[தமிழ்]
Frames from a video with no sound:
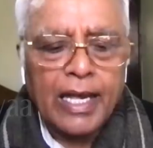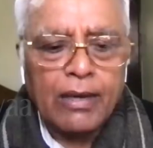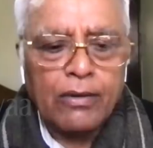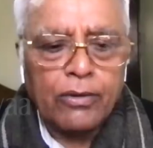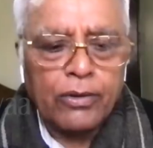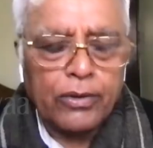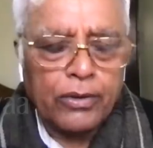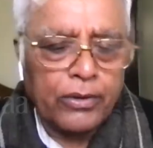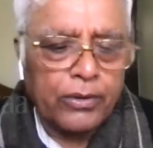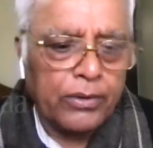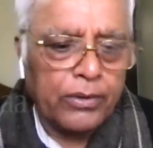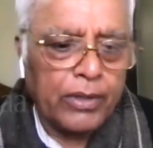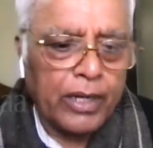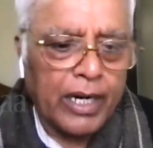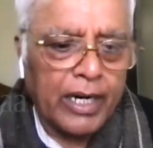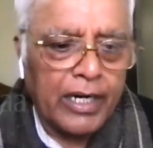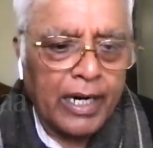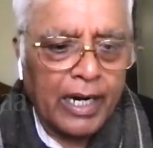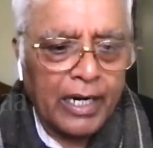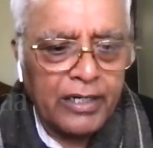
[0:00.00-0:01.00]
ஒரு
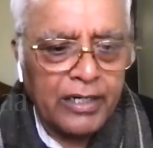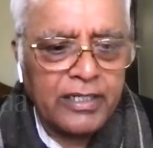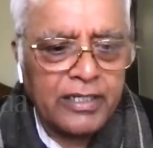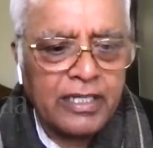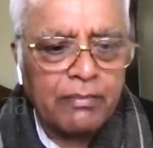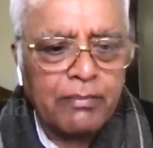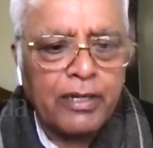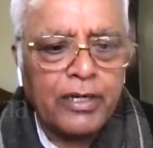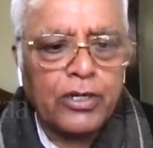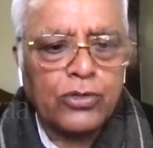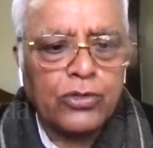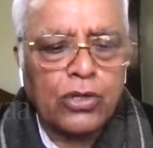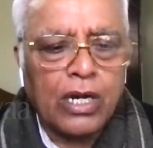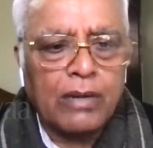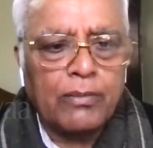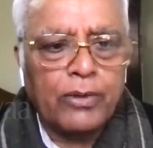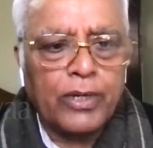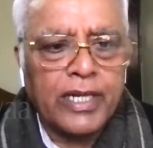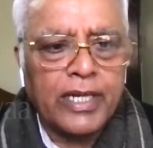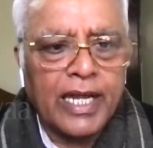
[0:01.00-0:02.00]
அழுத்தம் என்று சொல்ல
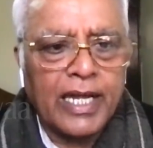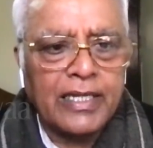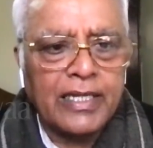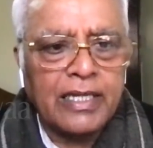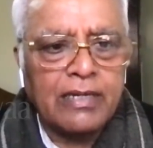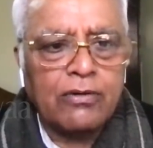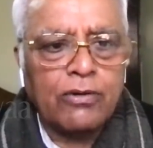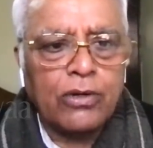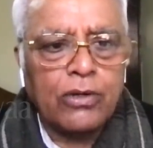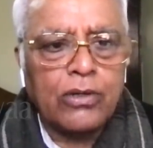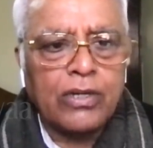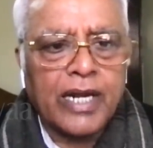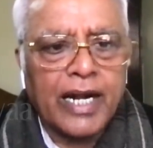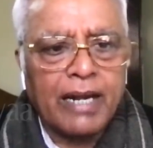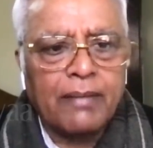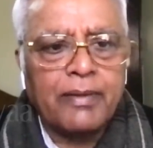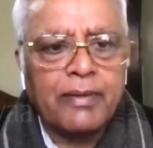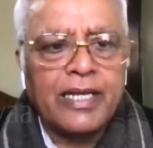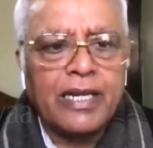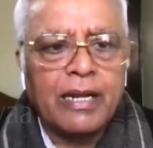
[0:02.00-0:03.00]
முடியாது ஒரு
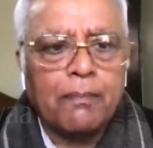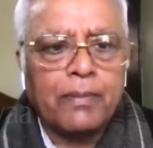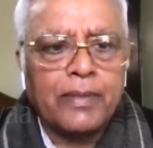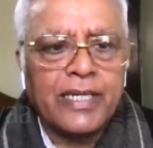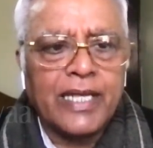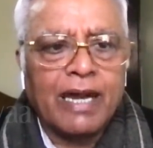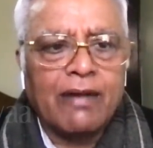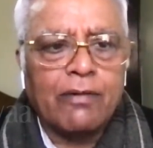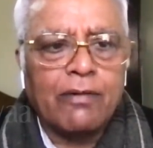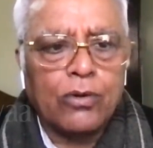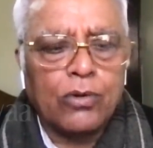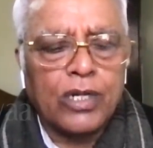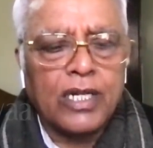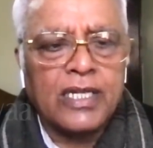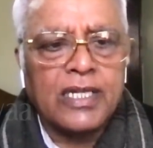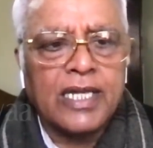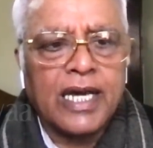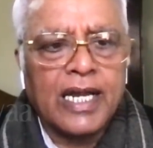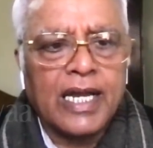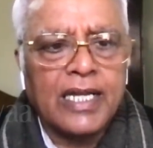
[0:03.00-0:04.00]
கடமை இருப்பதை அவர்
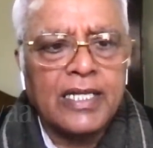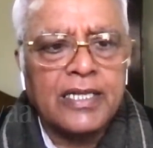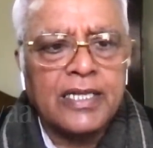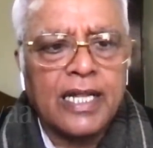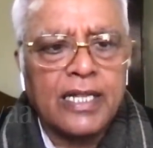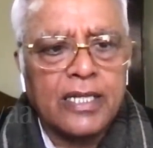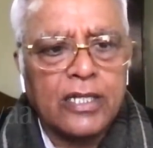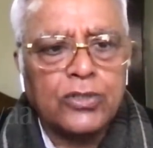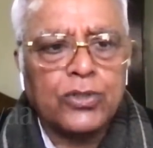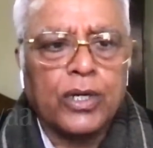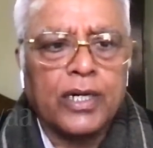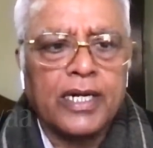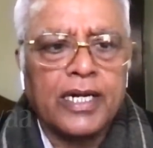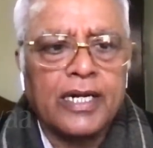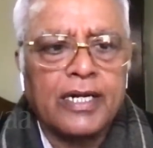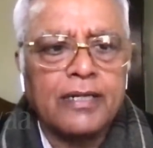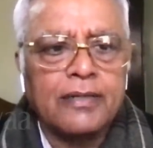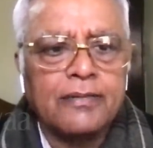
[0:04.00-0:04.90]
உணர்ந்தார் அதுதான் தான் சொன்னார்